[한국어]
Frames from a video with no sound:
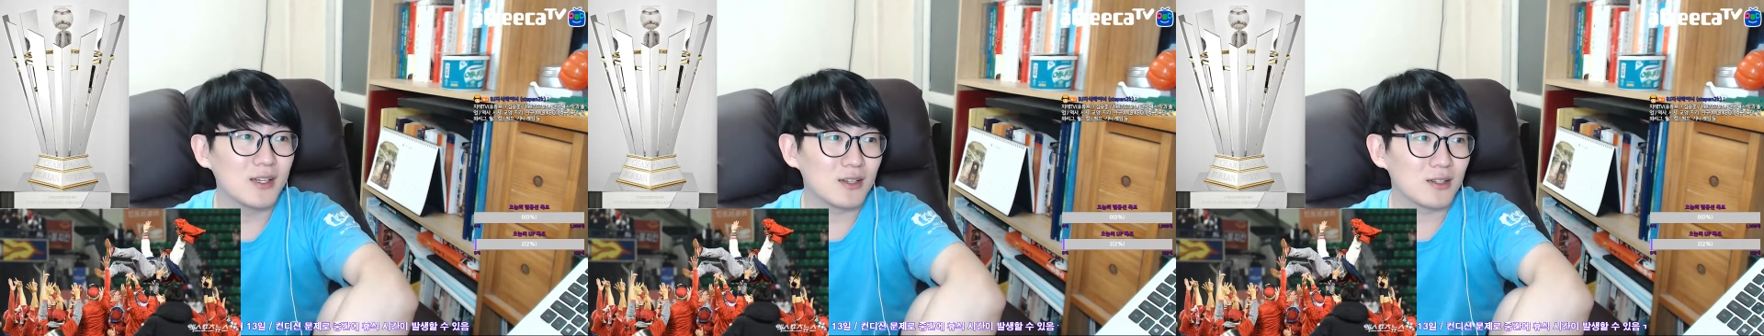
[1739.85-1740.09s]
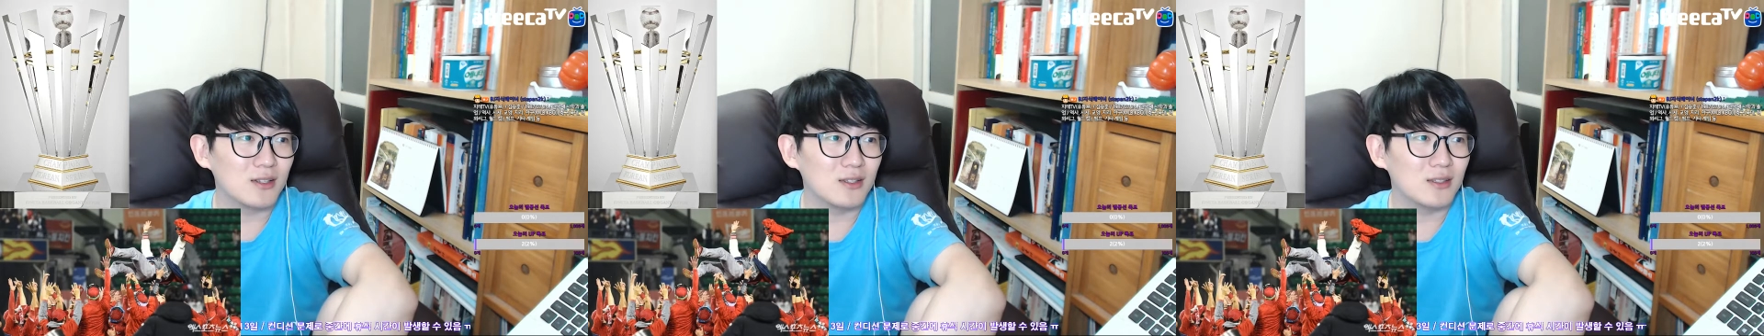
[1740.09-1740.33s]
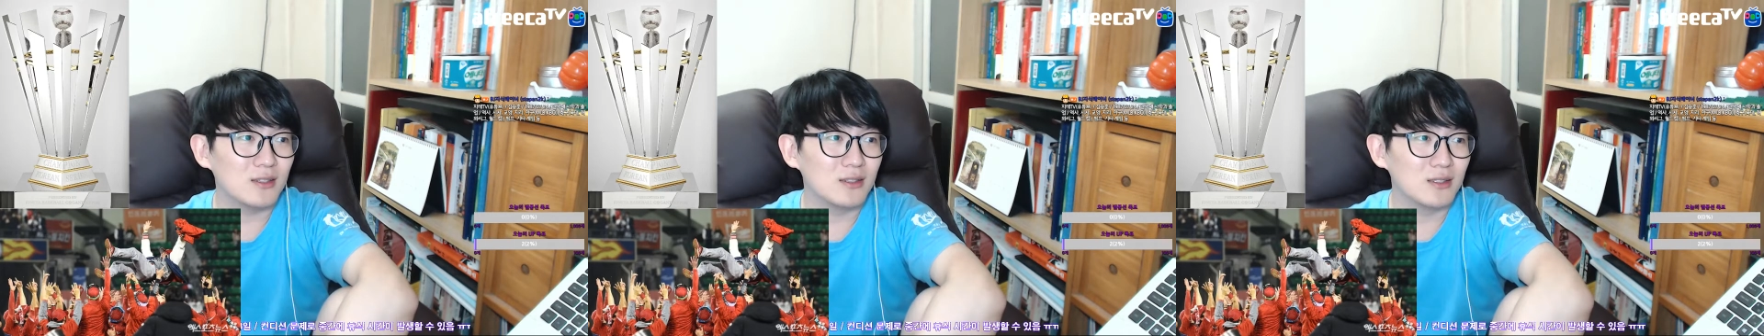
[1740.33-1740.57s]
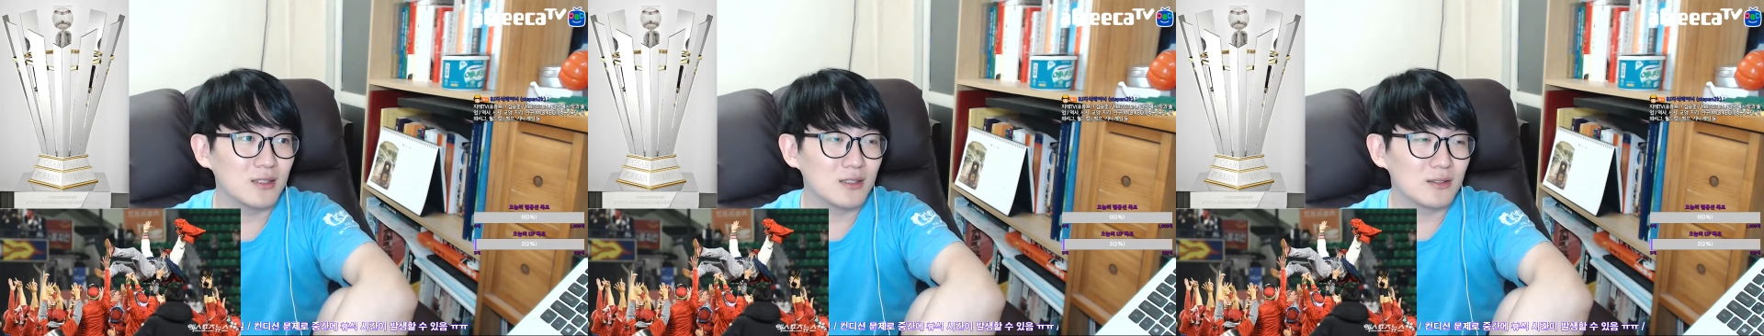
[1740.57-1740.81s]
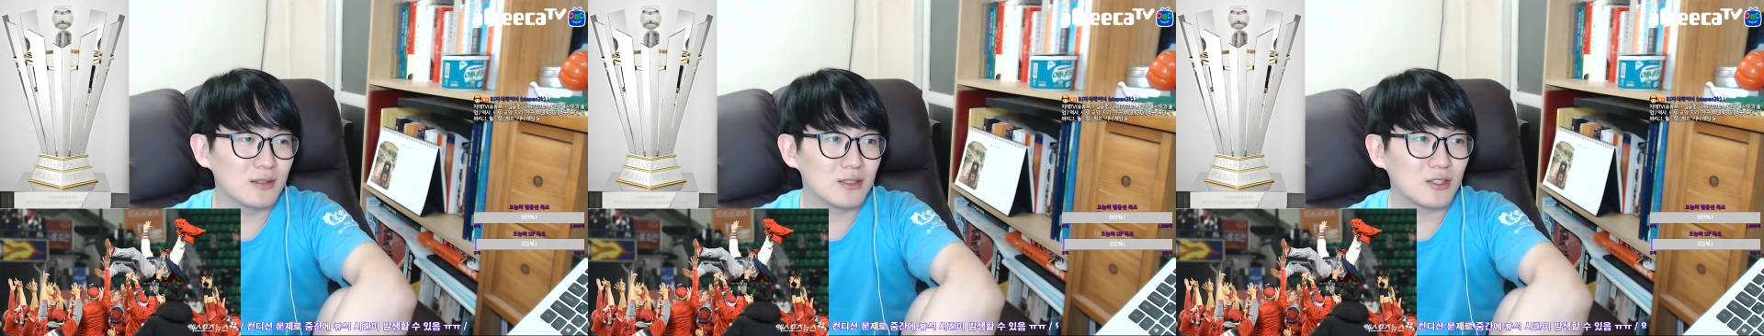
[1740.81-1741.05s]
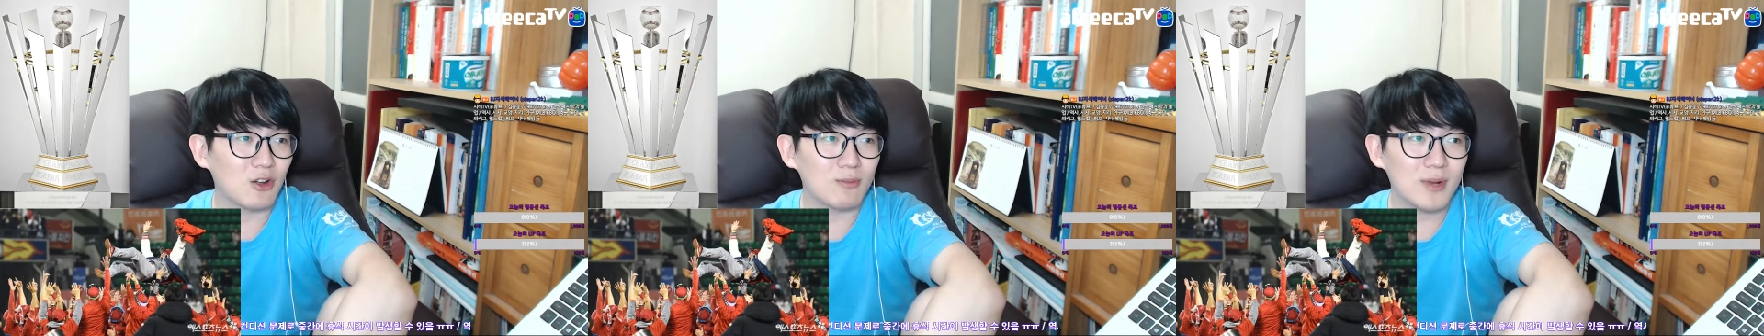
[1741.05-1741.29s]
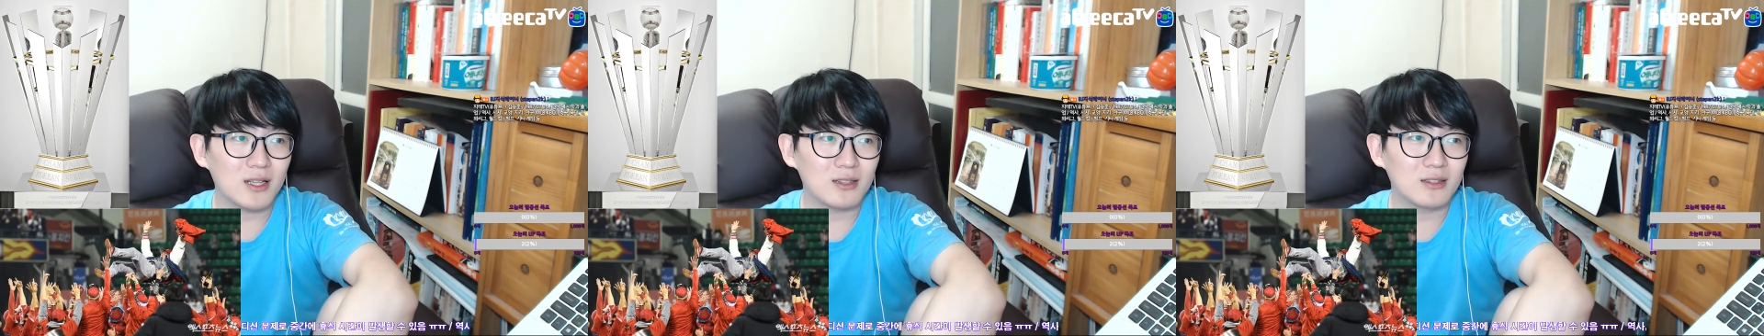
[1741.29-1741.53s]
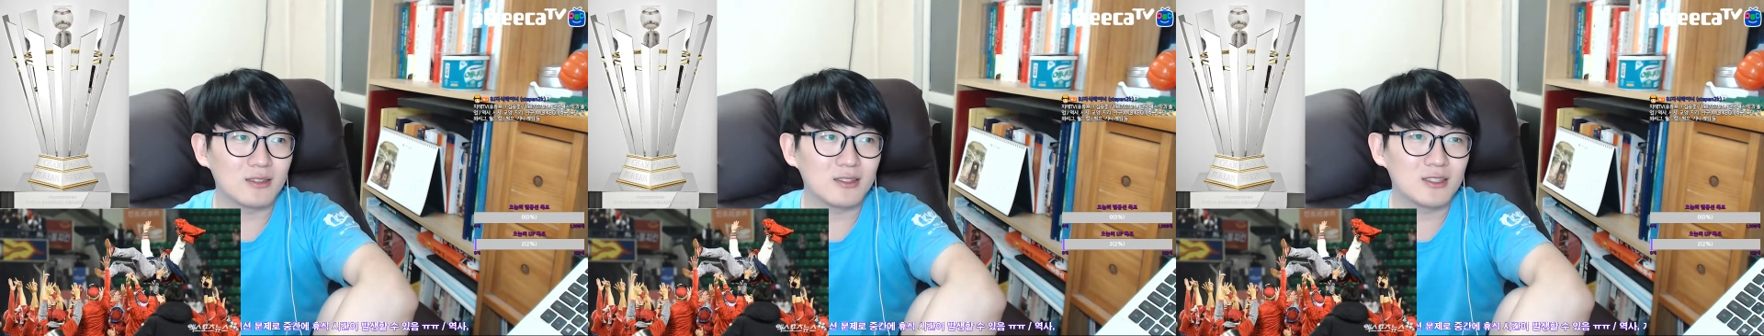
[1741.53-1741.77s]
그 정말
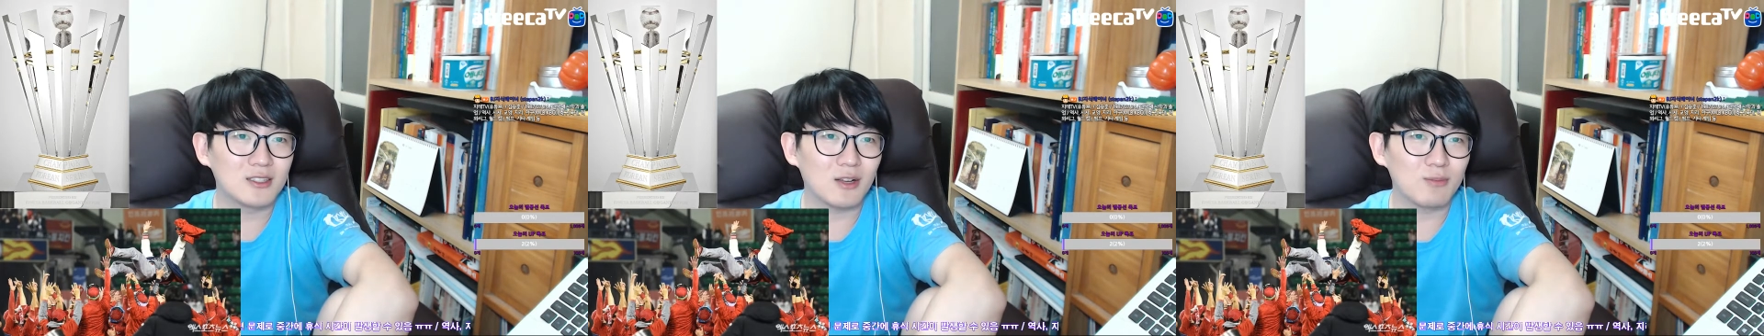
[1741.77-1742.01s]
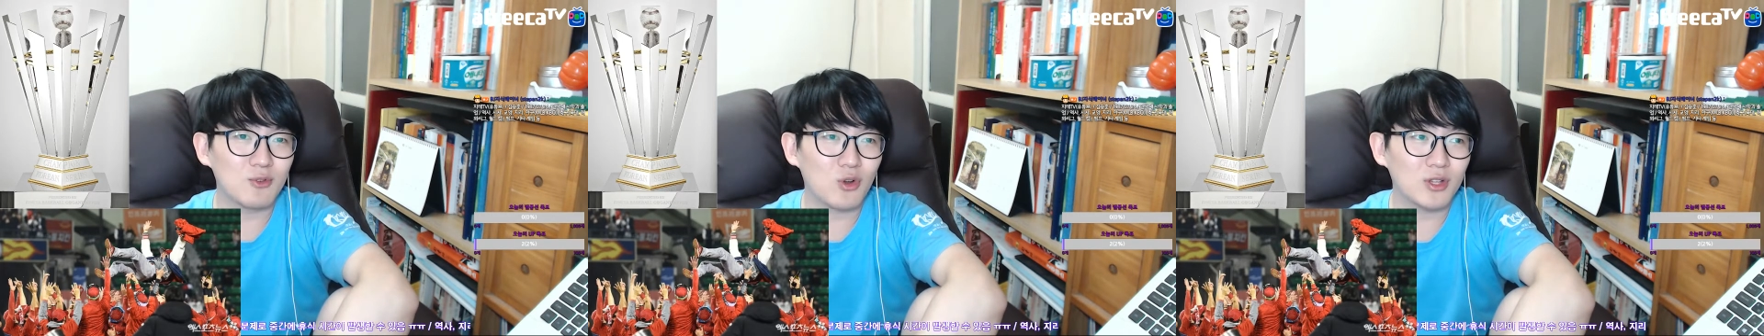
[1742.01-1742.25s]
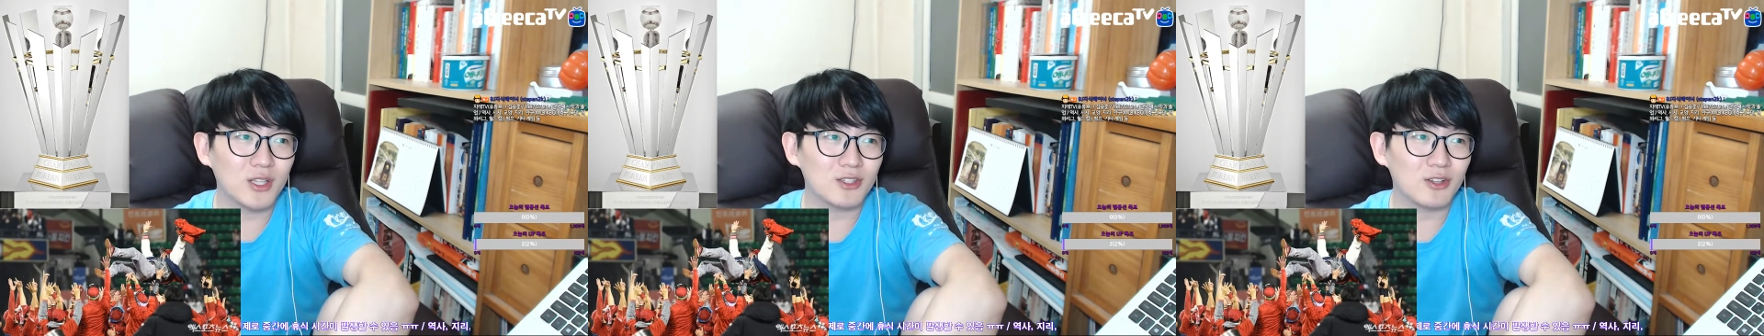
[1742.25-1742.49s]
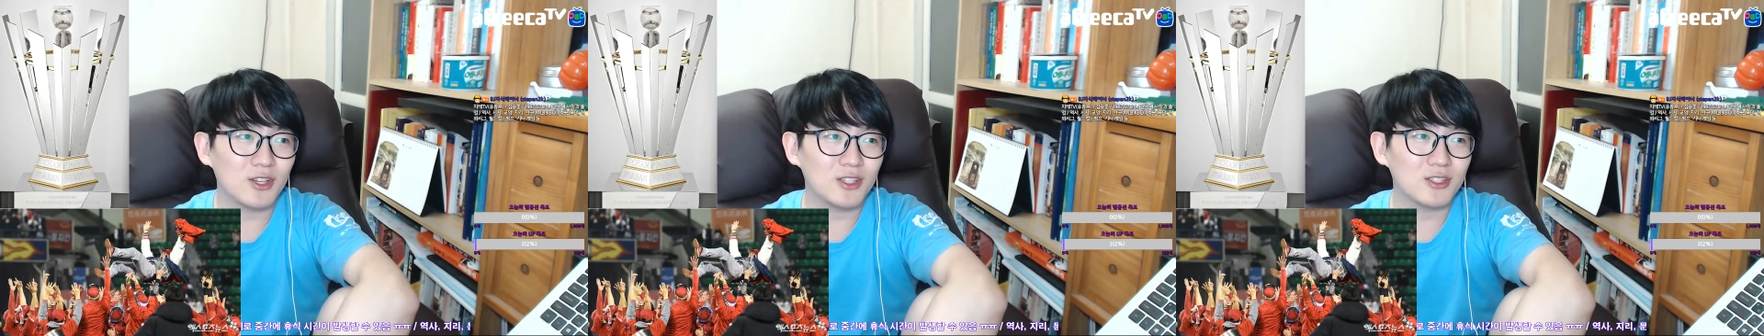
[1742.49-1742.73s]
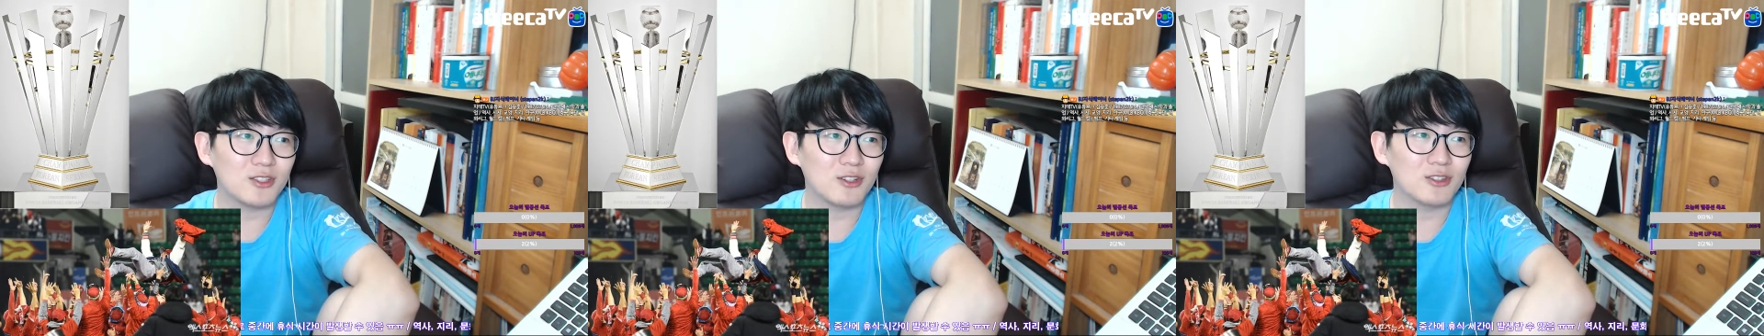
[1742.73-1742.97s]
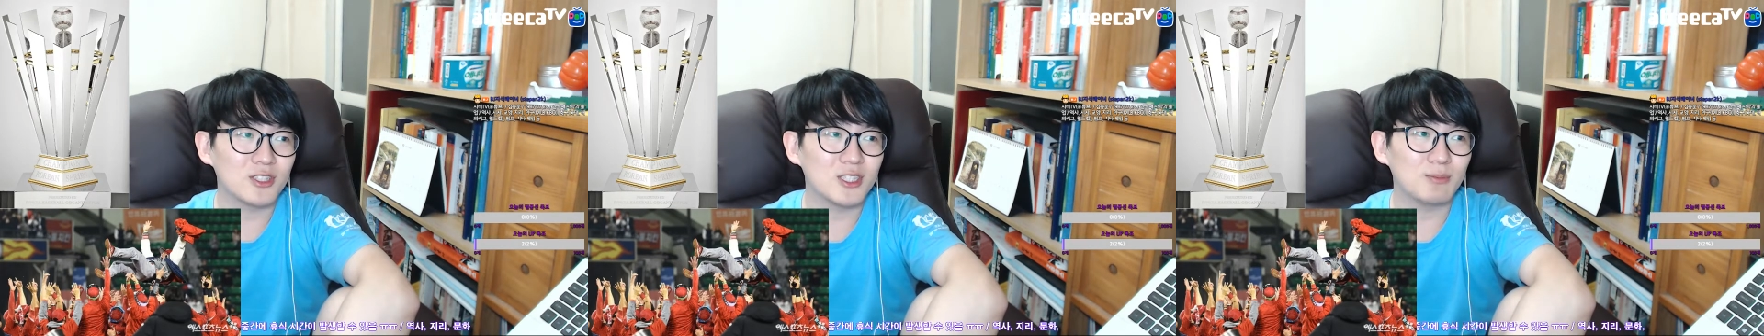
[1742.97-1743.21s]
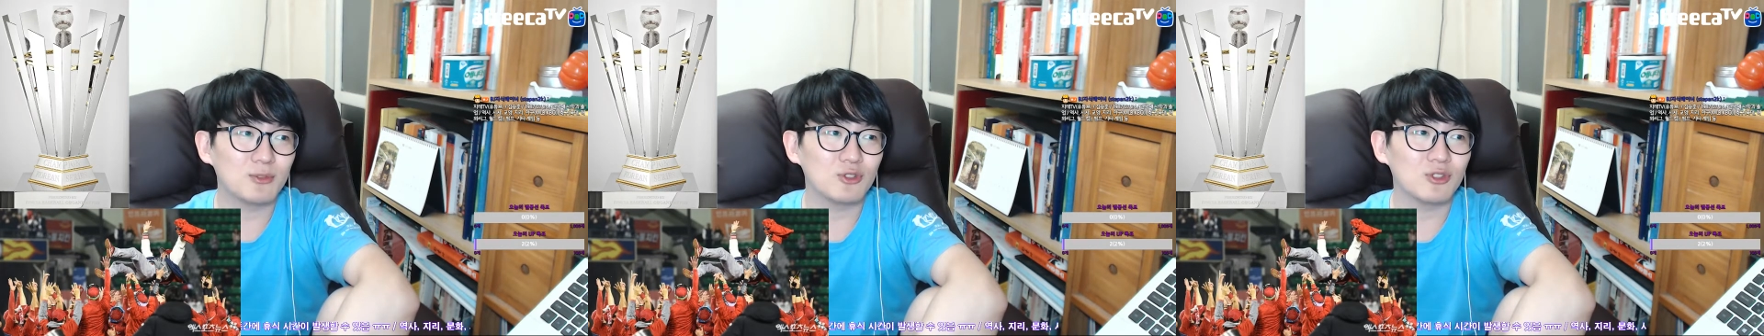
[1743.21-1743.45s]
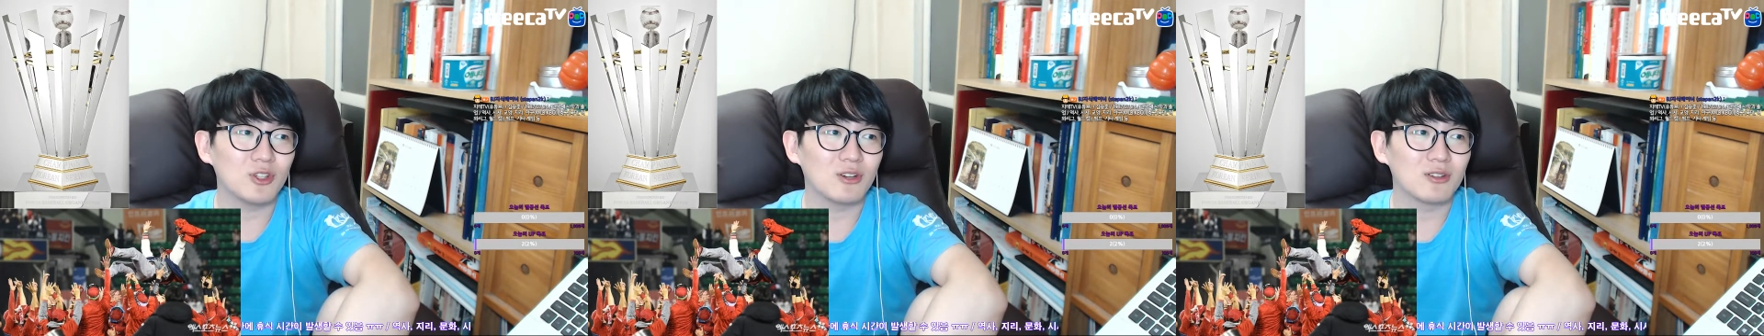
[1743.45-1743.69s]
득점권에서의 그런 집중력.